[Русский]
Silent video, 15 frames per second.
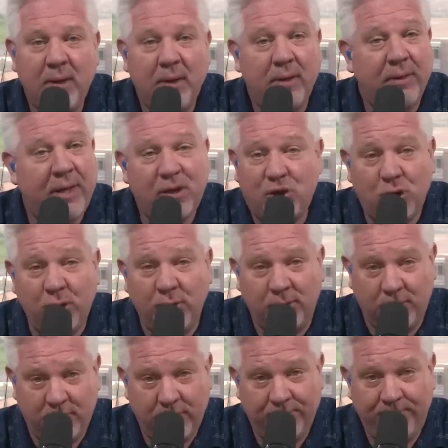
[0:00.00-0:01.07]
А не
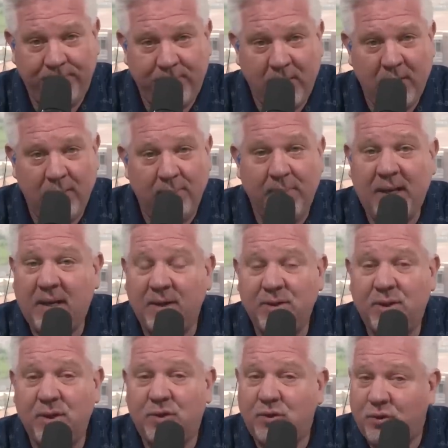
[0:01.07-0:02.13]
должна. Так
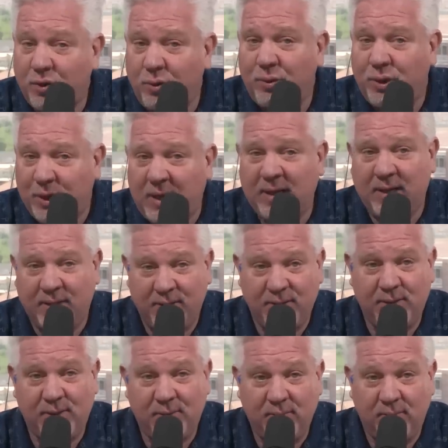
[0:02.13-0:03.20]
как дело в том,
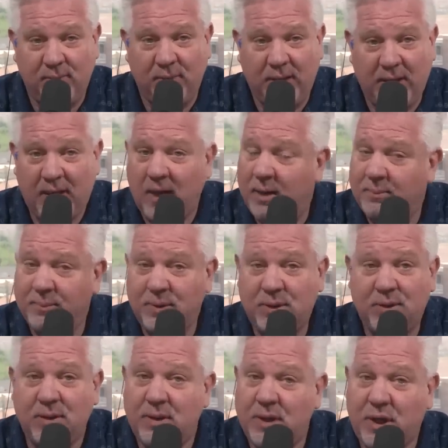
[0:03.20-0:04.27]
что когда
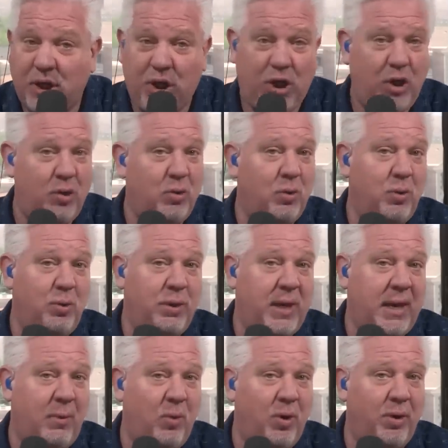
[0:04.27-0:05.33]
доходит дело до
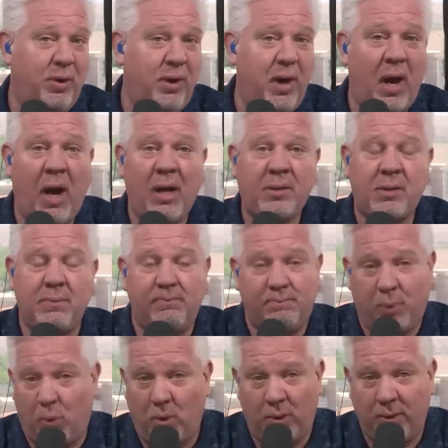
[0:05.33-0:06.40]
Q, то они не
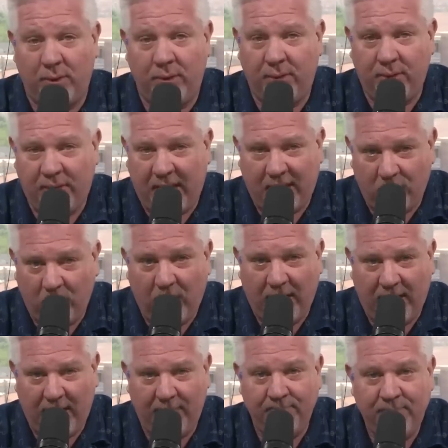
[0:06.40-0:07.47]
рождены
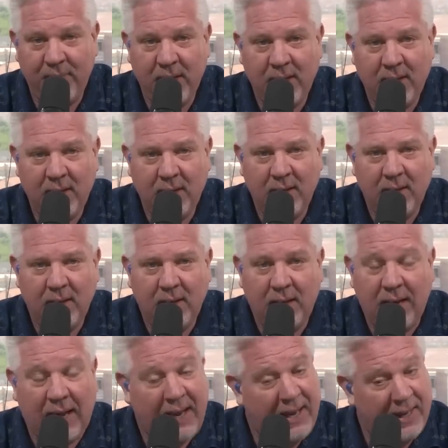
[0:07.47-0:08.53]
такими.
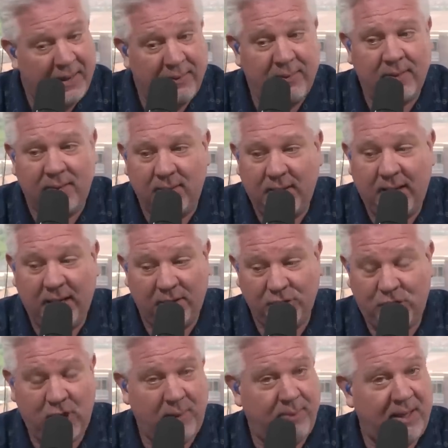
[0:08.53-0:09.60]
Да и
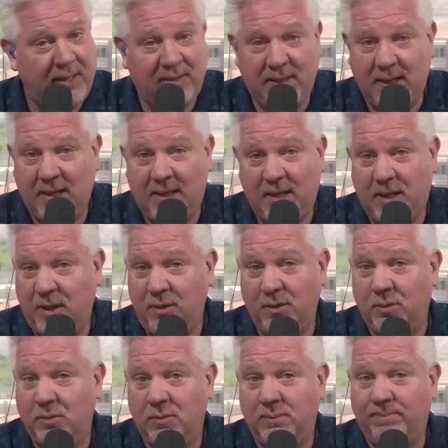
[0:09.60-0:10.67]

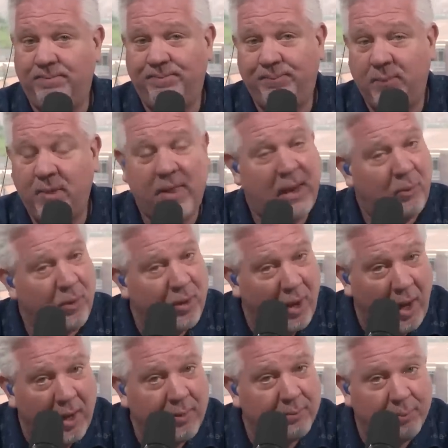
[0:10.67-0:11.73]
ЛГБТК
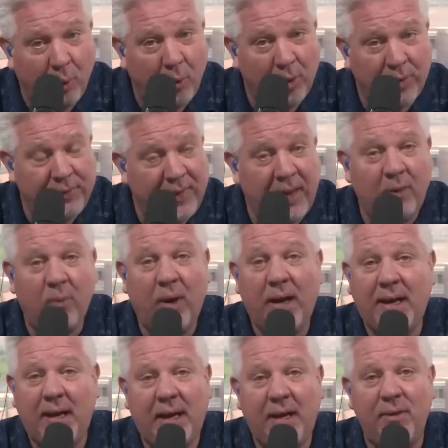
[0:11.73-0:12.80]
также не рождены
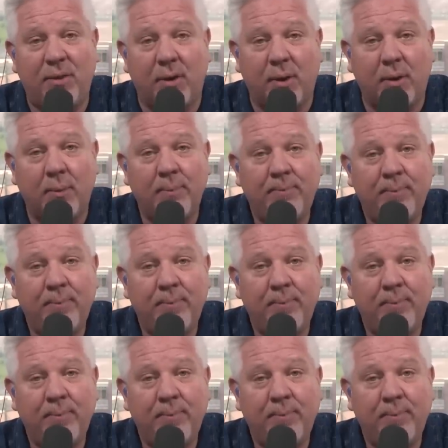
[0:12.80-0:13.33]
такими,